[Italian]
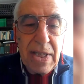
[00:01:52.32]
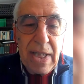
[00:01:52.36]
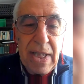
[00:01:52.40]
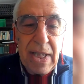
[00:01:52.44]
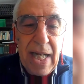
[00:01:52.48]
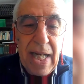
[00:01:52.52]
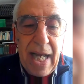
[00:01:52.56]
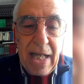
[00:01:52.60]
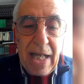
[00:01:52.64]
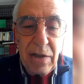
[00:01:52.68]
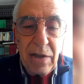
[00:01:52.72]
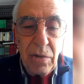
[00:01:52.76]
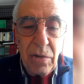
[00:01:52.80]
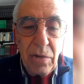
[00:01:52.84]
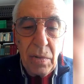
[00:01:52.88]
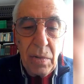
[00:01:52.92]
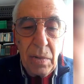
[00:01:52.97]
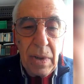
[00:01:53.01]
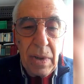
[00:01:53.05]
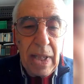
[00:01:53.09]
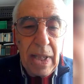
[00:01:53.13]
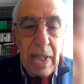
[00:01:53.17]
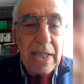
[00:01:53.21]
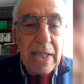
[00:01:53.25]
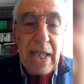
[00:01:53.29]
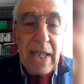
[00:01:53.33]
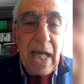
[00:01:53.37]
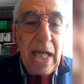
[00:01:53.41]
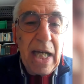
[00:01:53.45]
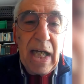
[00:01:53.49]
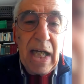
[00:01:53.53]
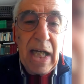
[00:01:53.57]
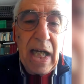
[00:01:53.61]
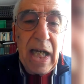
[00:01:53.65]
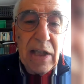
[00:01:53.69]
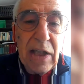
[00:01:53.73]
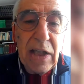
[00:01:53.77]
destinato a,
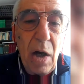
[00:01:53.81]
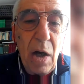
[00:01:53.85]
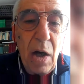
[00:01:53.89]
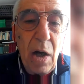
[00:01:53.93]
a, ad